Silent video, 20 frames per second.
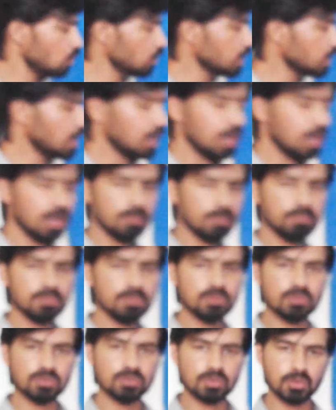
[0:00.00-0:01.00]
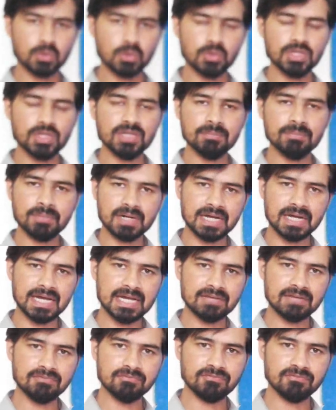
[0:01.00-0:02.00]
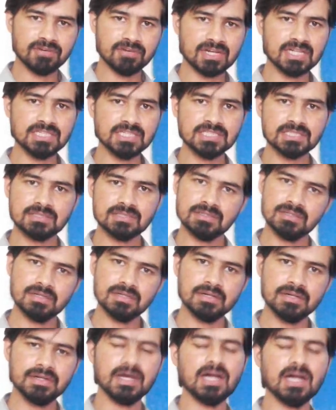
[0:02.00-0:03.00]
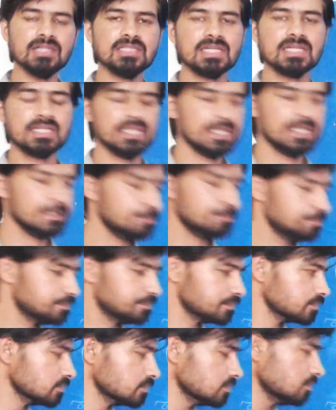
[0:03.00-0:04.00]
और आप रोड़ी बग़ैर फर्श डाल सकते हैं